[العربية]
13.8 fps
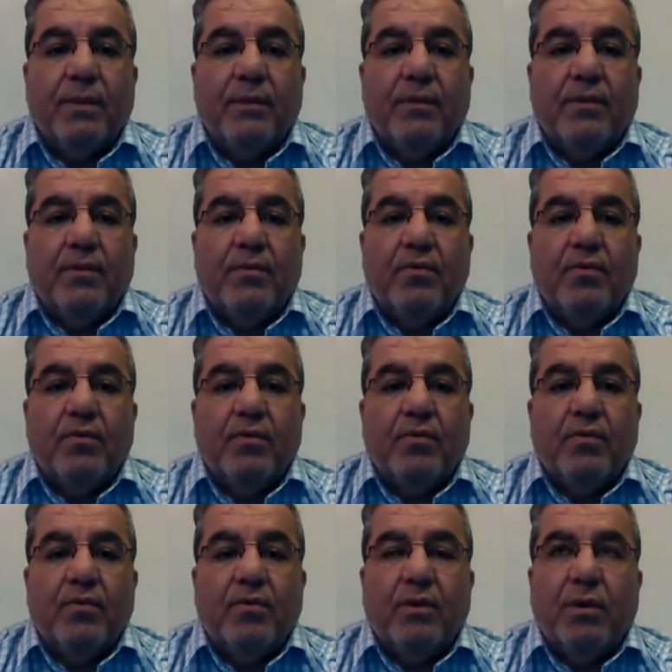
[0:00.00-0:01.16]

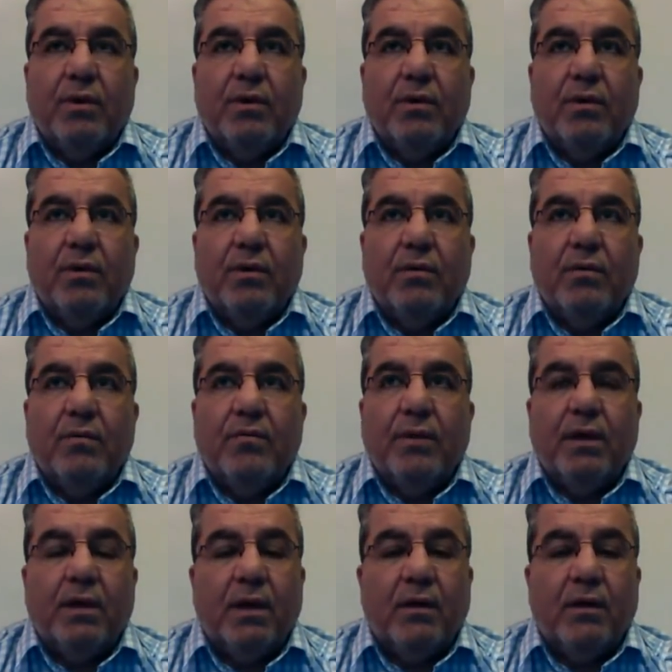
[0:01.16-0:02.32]

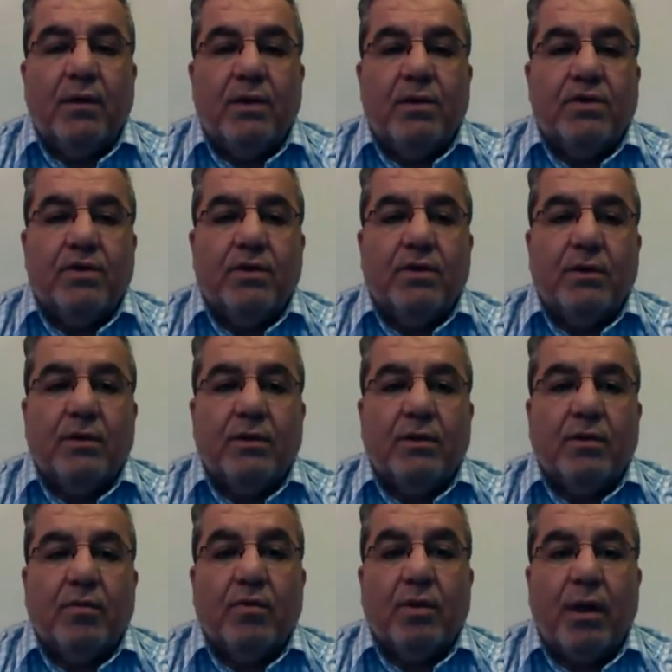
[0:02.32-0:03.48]
وبرنامج
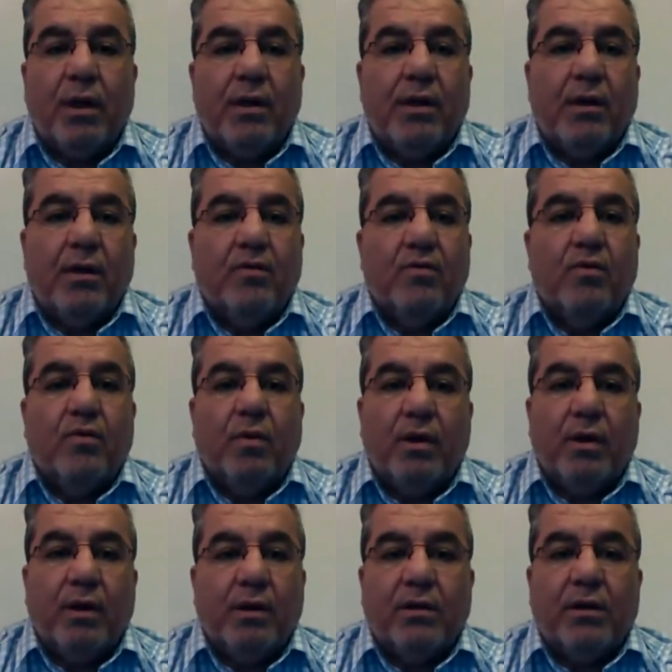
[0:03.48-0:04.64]
قل رايك
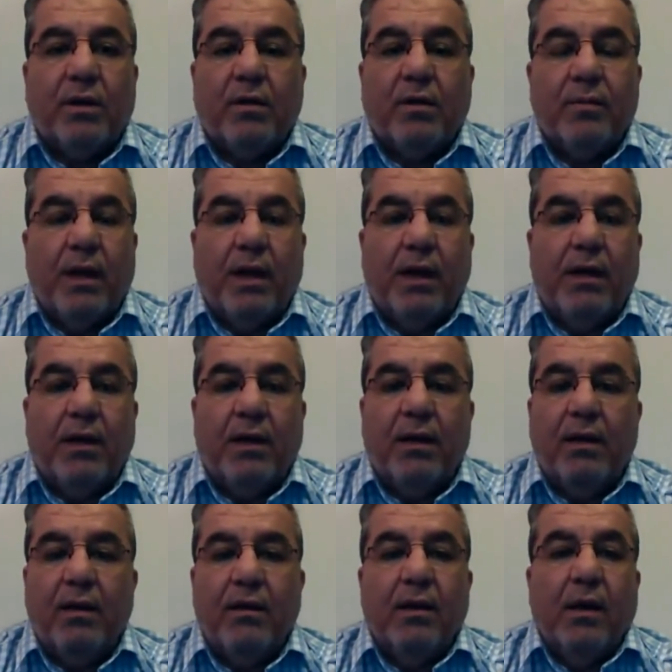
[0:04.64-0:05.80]
وعرضت رقم الحلقه
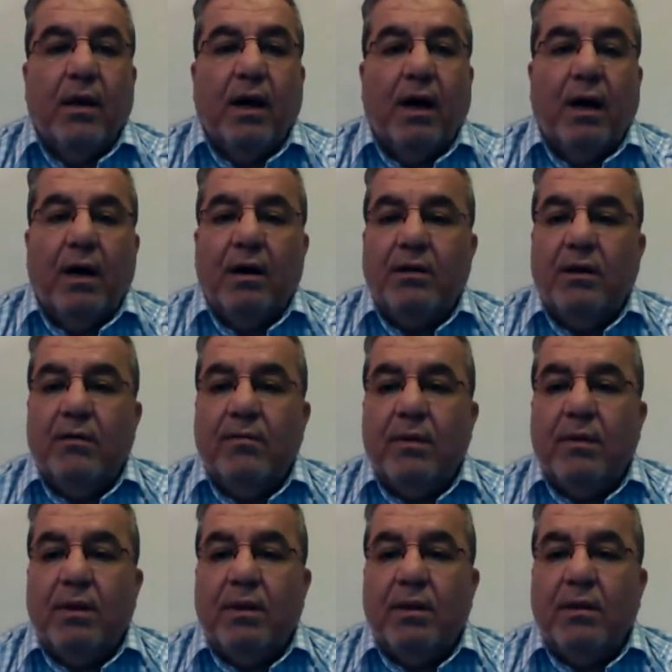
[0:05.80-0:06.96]
عادي
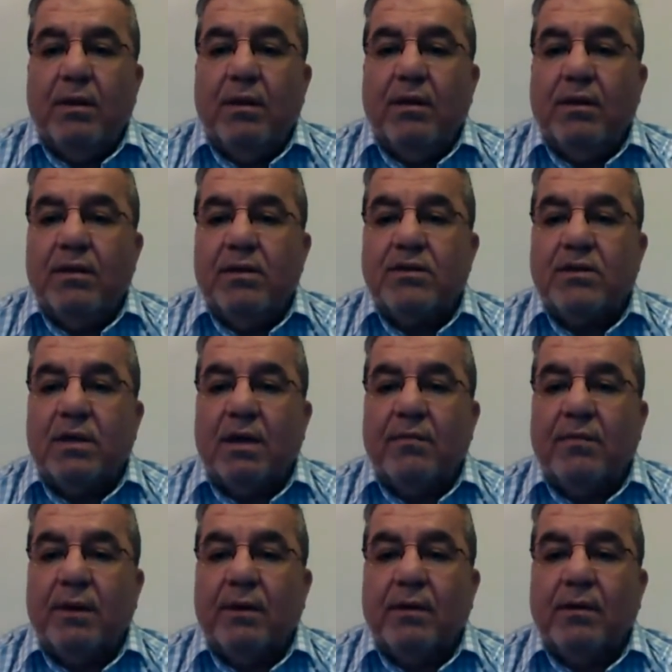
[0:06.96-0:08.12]
مثل السابق
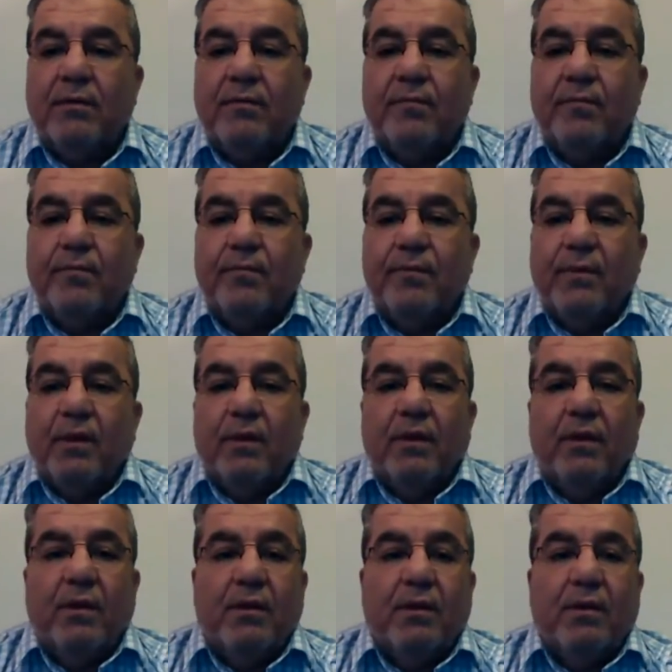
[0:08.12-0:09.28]

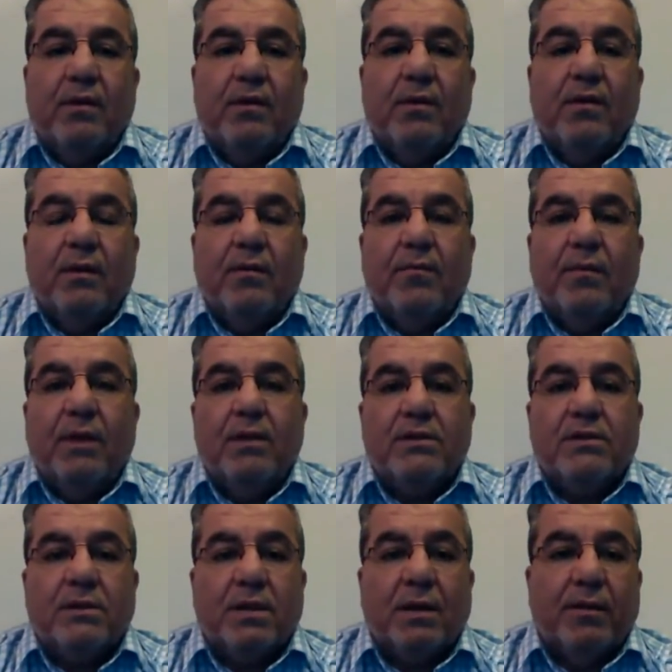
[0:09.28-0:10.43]
آه، مثل
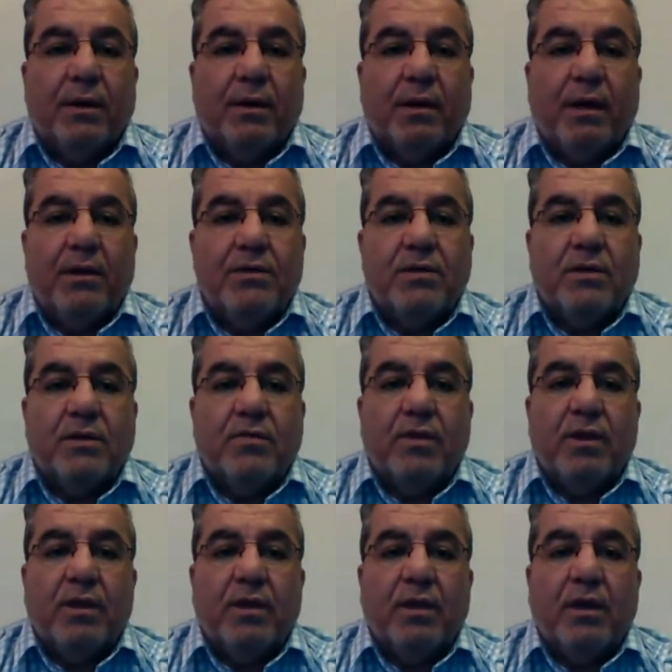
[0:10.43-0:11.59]
السابق راح
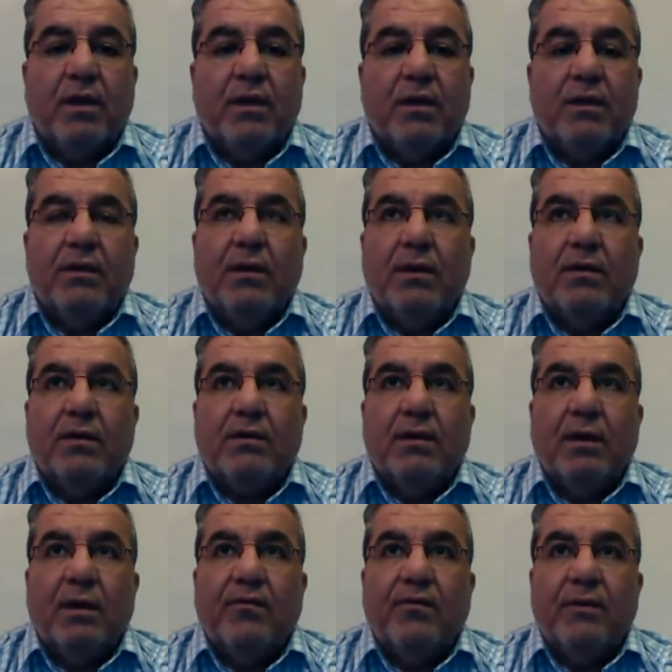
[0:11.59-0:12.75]
نسويها لكن
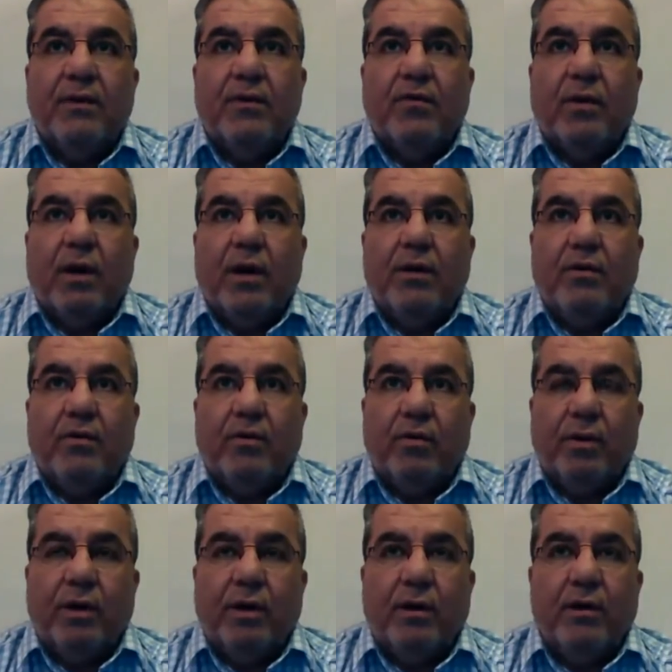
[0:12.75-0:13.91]
الاختلاف انه راح
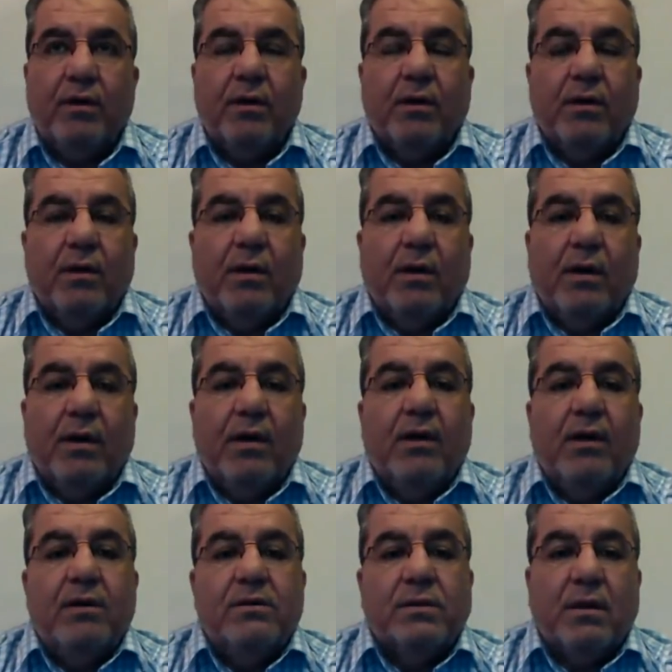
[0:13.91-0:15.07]
نعرضه على
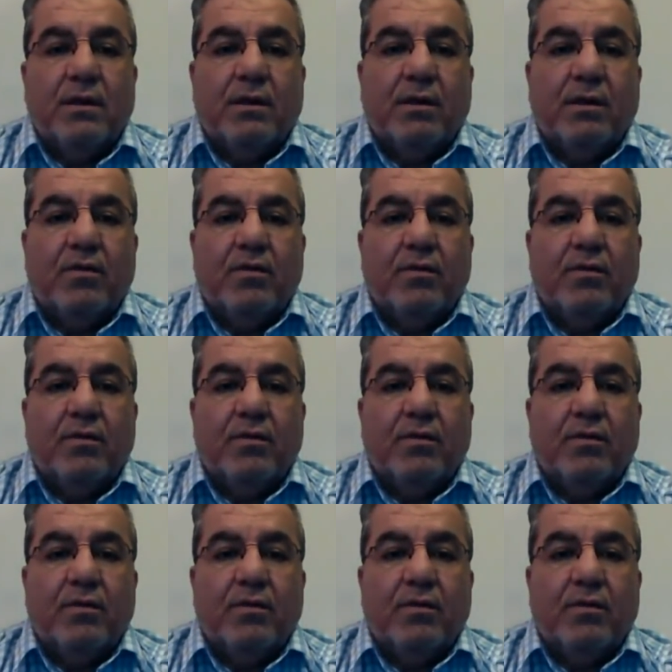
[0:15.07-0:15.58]
انسانيون